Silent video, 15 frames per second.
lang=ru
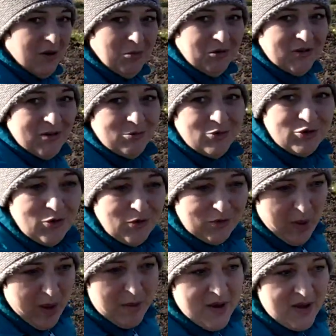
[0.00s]
Потому что, вот
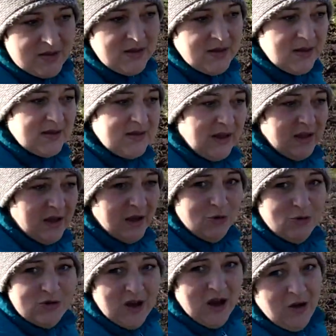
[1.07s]
понимаете, есть такие
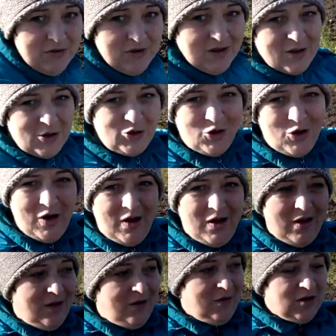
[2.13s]
люди, а у них еще,
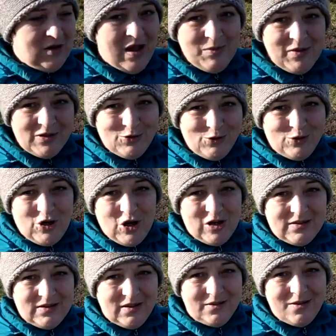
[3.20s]
вот там есть
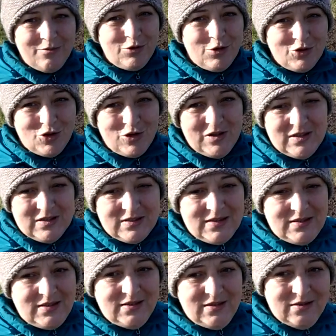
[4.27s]
участок, там тоже они с
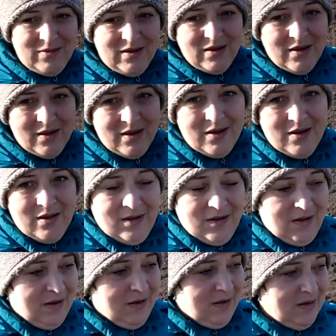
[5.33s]
соседями
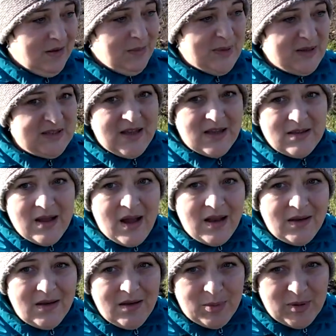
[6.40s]
э,
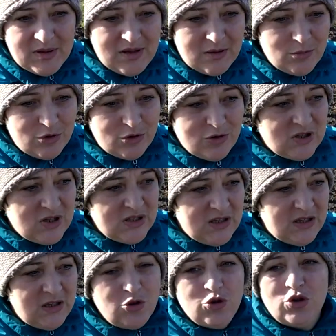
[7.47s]
поскандалили, потому что
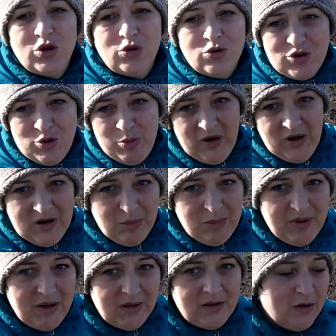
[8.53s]
соседи что-то тоже
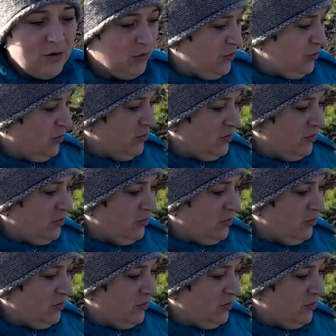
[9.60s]
перекопали дорожку.